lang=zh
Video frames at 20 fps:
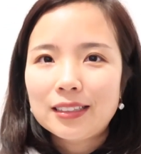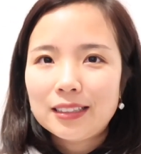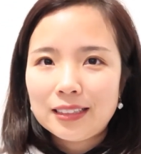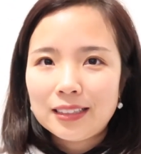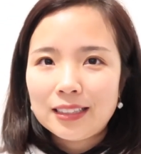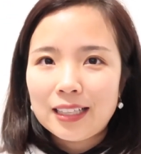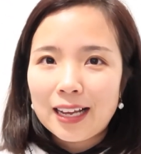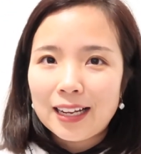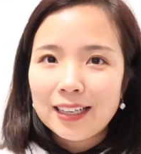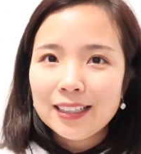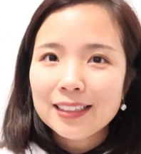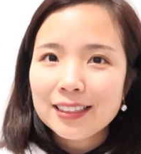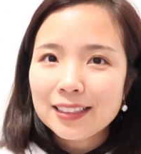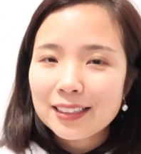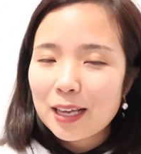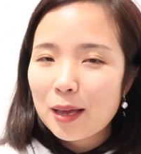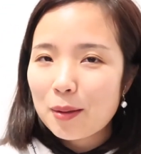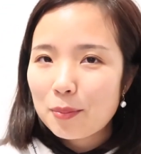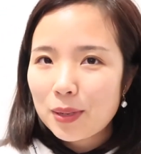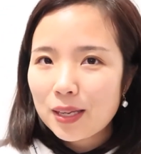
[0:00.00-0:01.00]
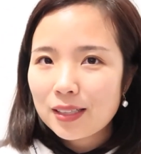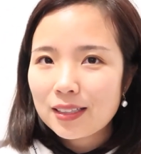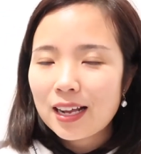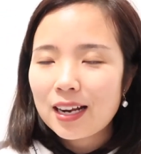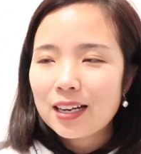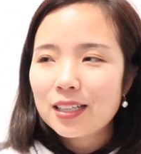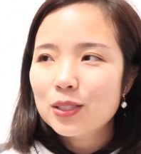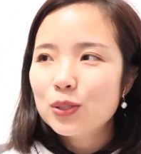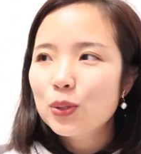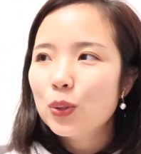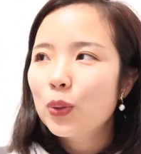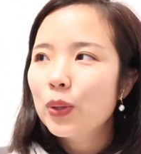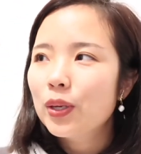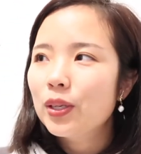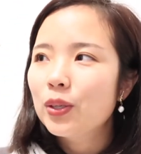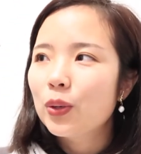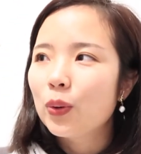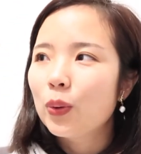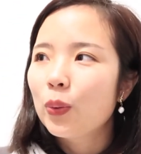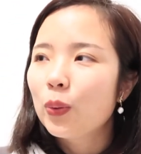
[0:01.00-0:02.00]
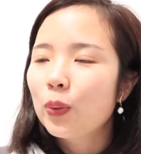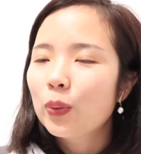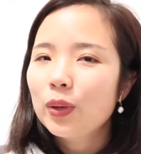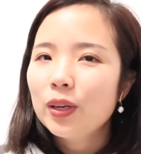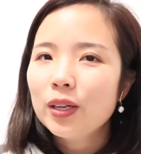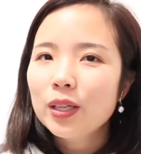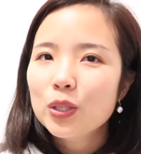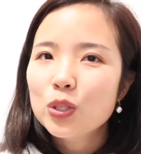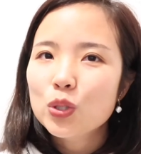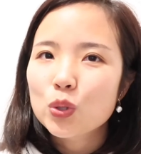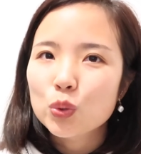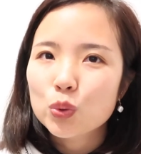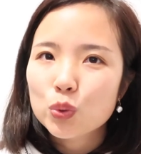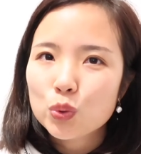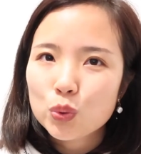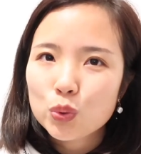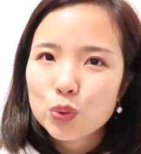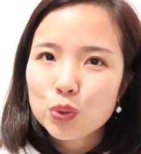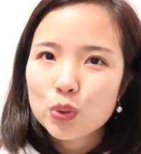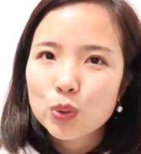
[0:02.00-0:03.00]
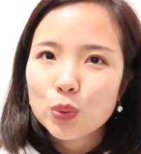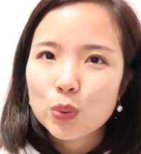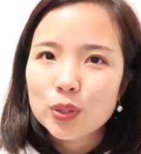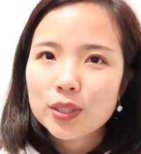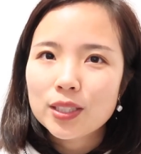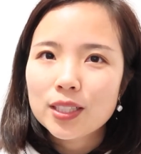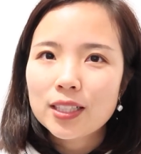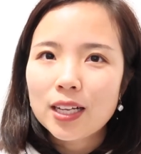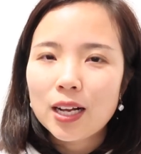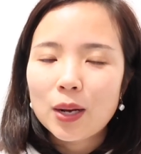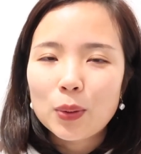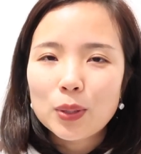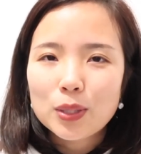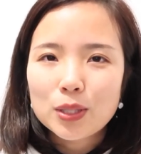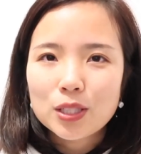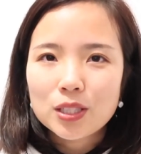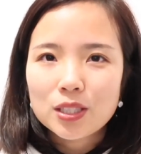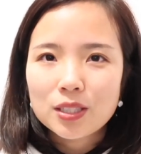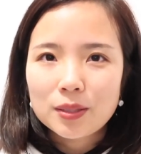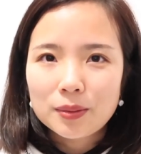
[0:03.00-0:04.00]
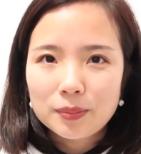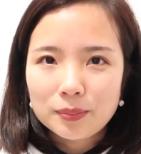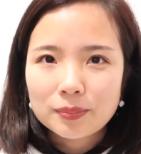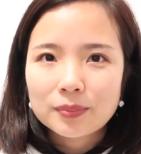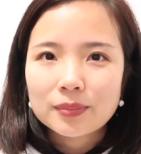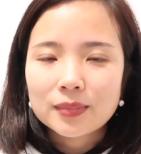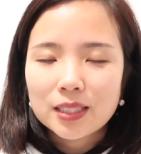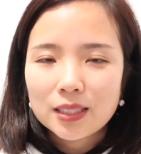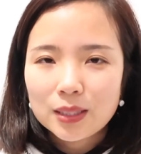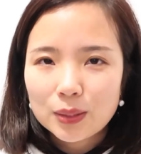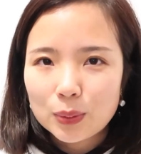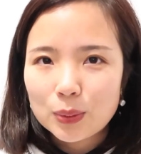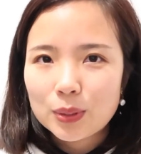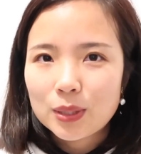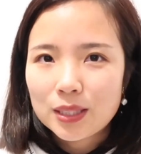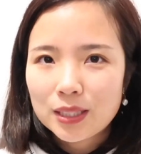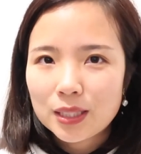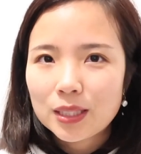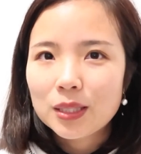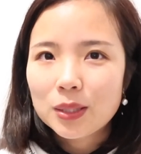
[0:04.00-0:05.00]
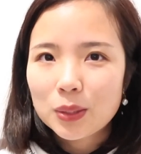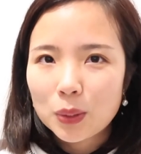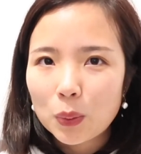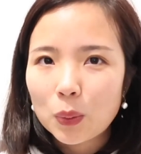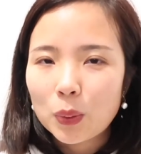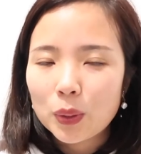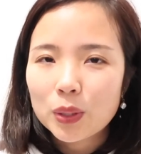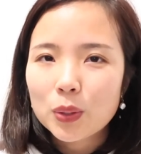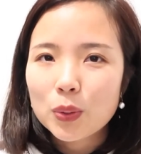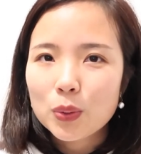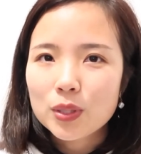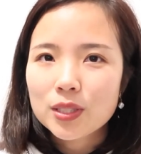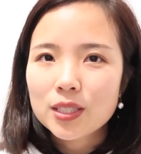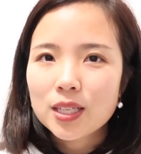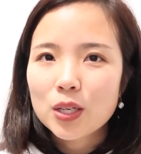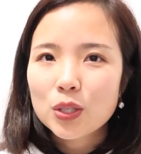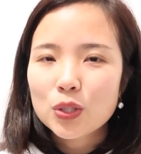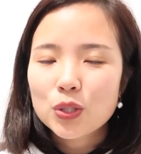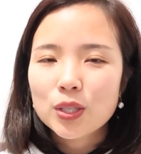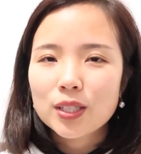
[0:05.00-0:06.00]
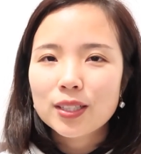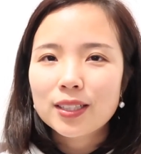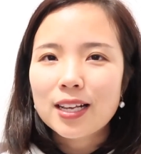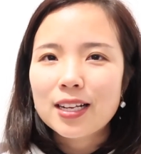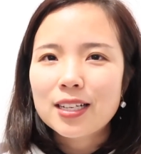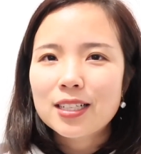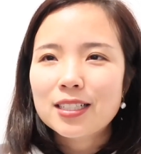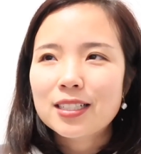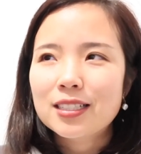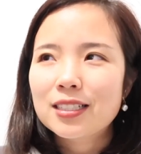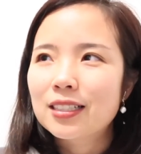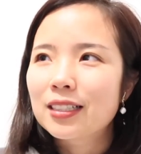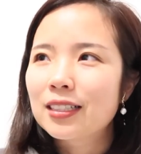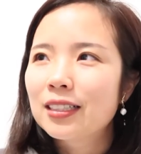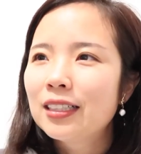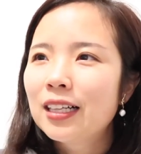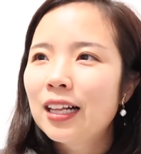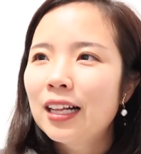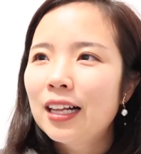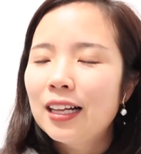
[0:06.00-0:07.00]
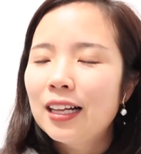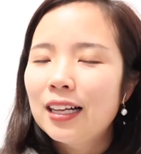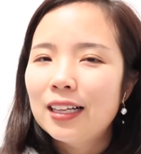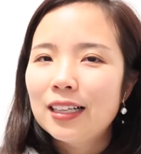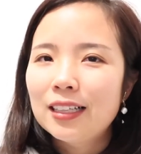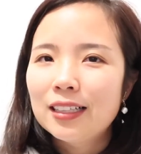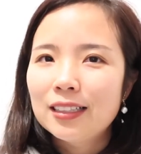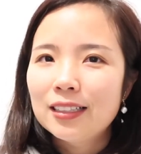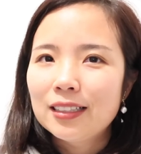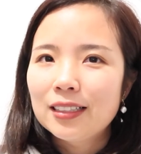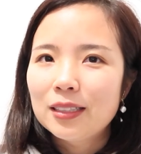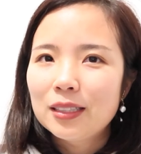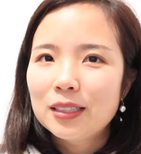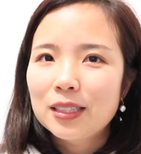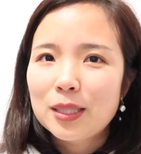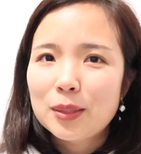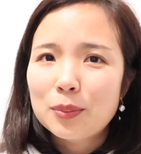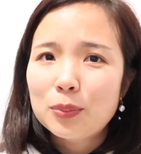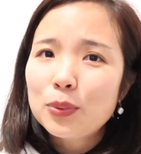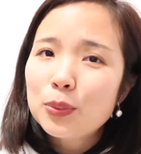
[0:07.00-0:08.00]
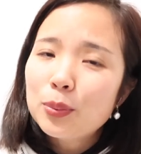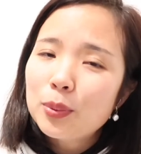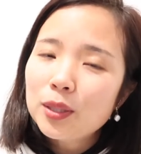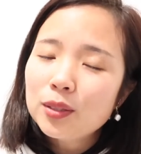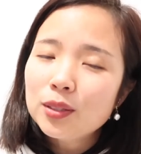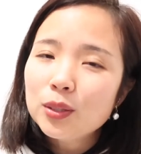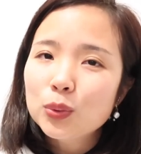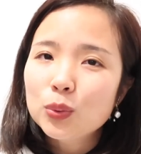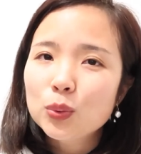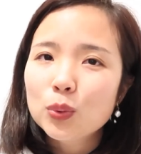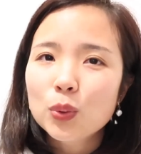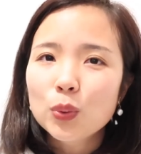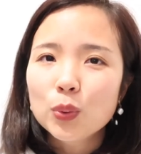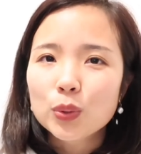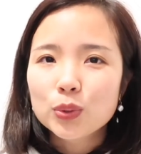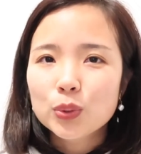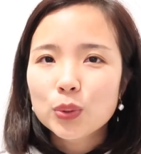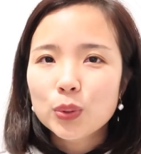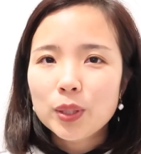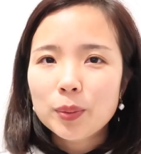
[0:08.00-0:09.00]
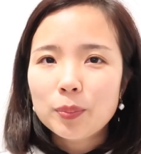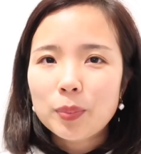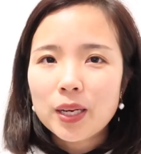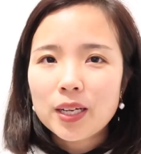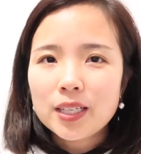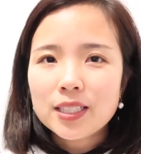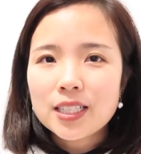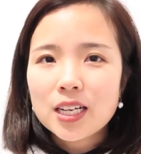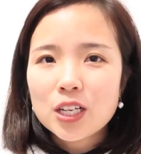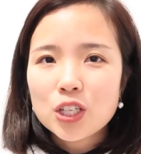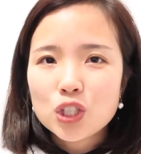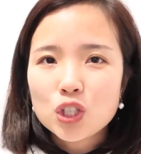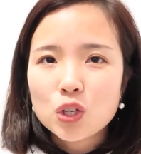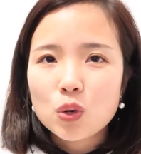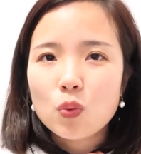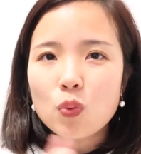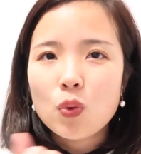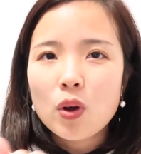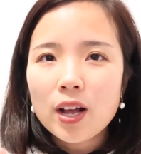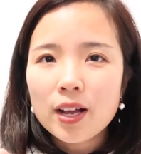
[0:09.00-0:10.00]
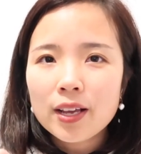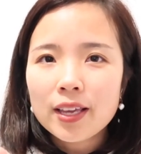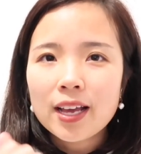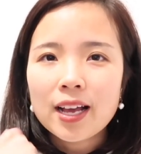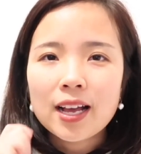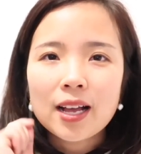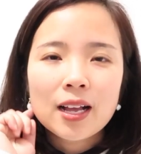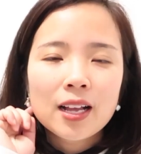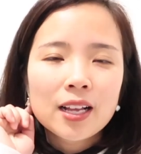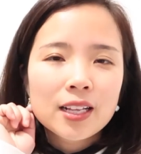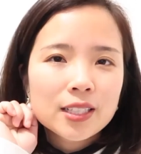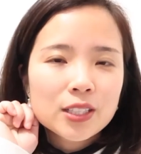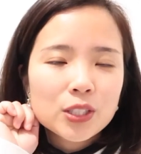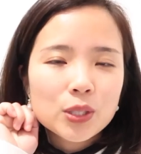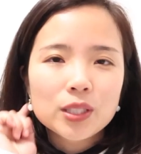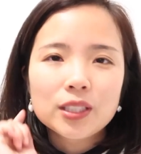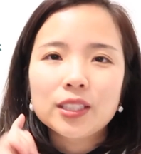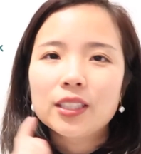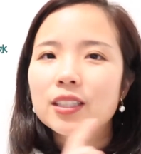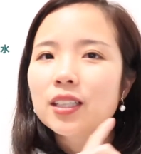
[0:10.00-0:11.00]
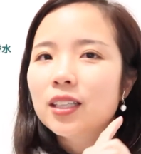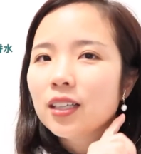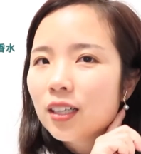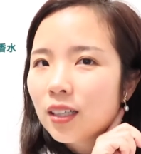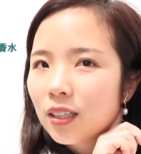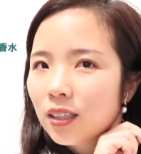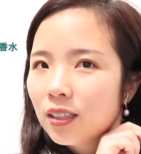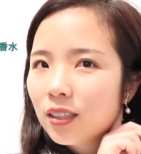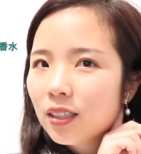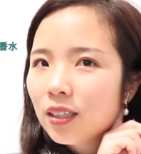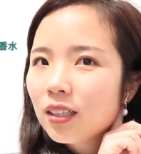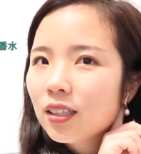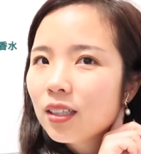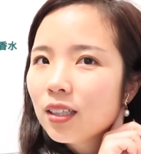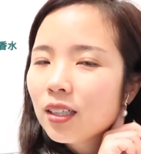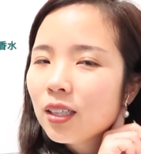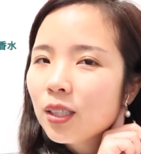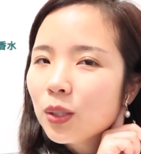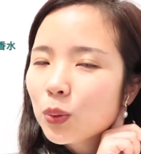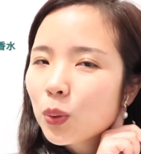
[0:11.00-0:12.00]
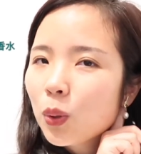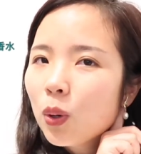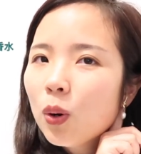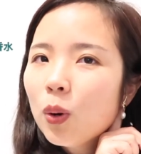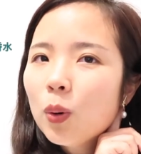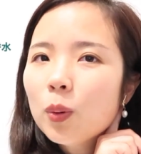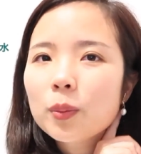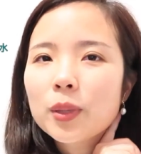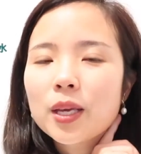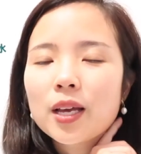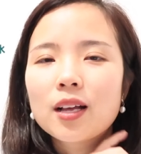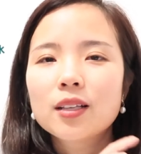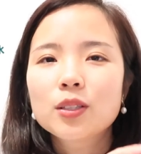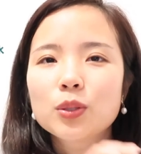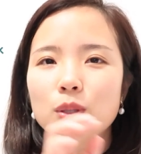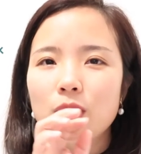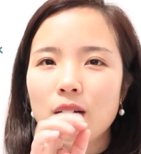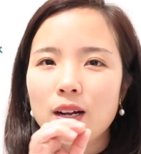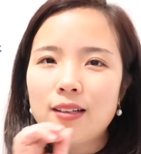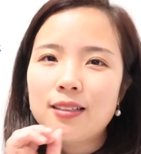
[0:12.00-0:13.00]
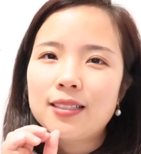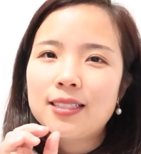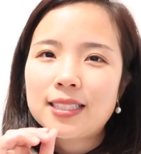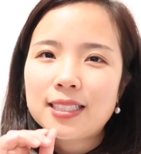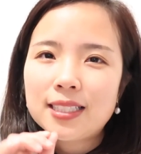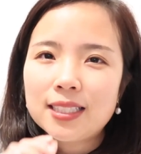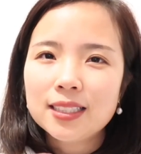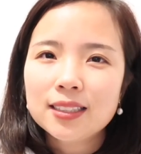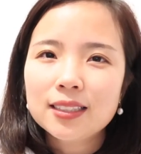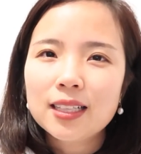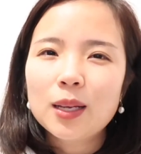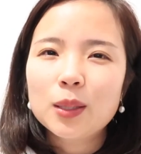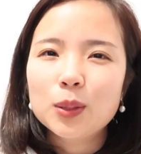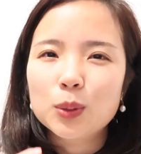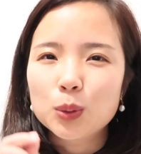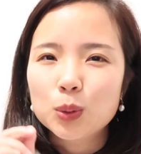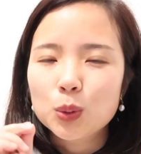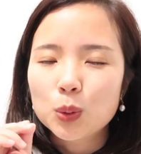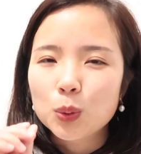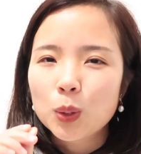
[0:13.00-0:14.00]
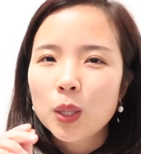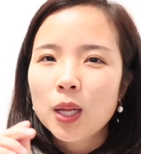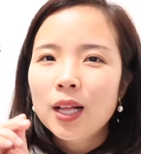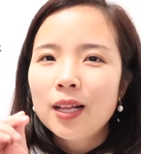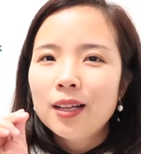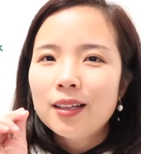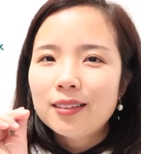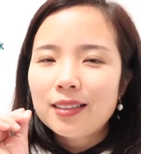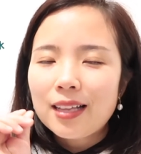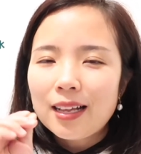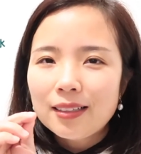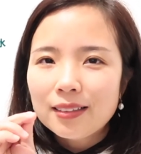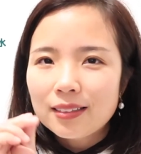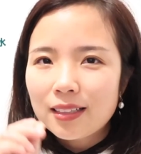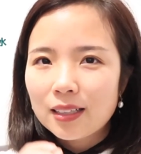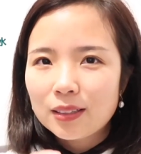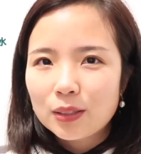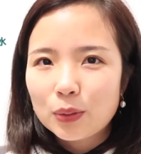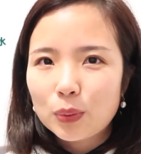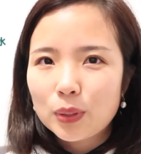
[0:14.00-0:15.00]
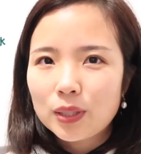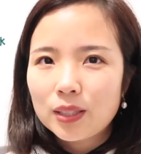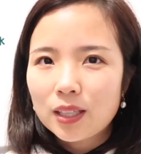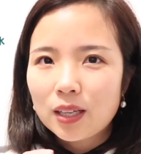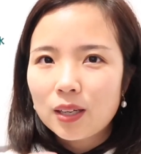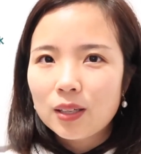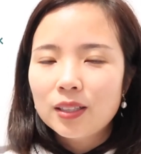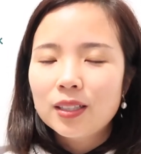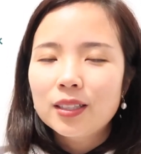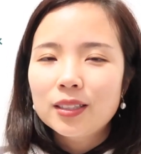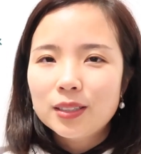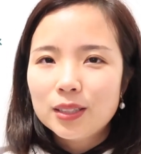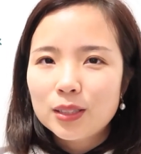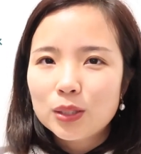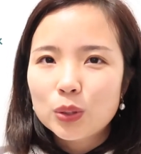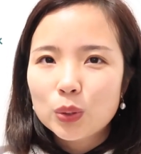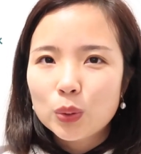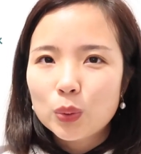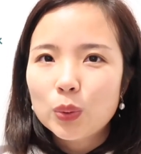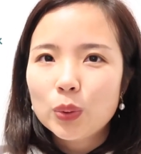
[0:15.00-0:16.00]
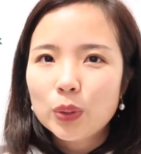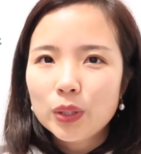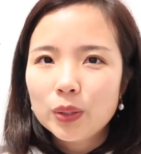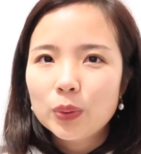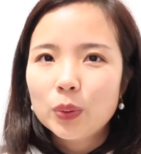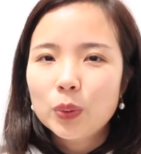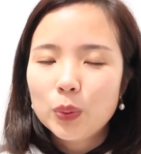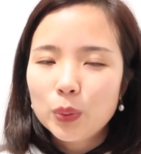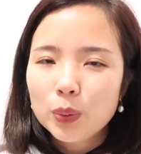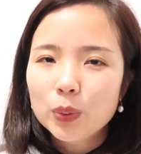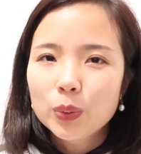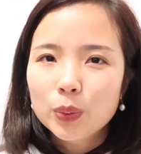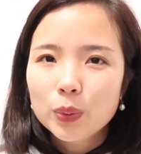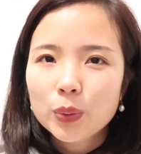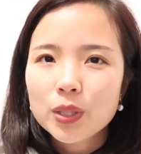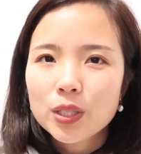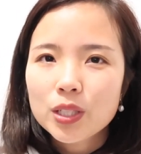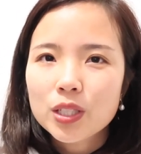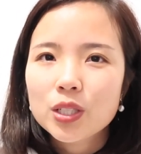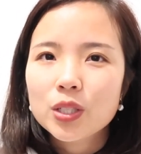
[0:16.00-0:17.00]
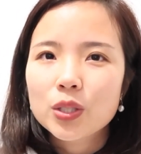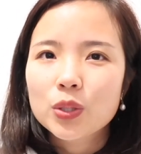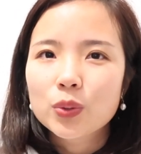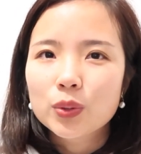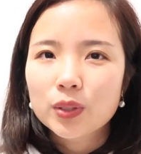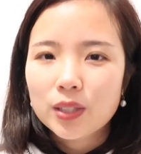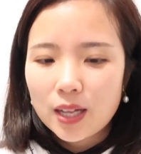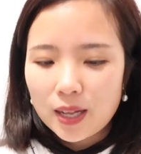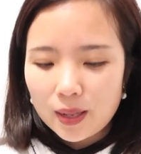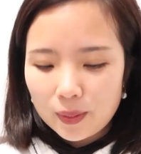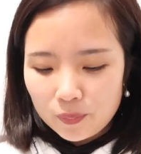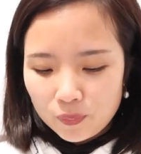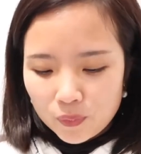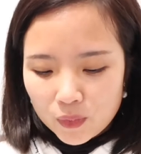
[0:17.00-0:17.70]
年龄也变大了，就会有另一种需求。我现在会是有有回购香水，但是，呃，也不喷的多，我就会喷一下手腕呀，那个耳耳朵后面啊，就是很清淡，有种淡淡的味道，就是会会会使用它。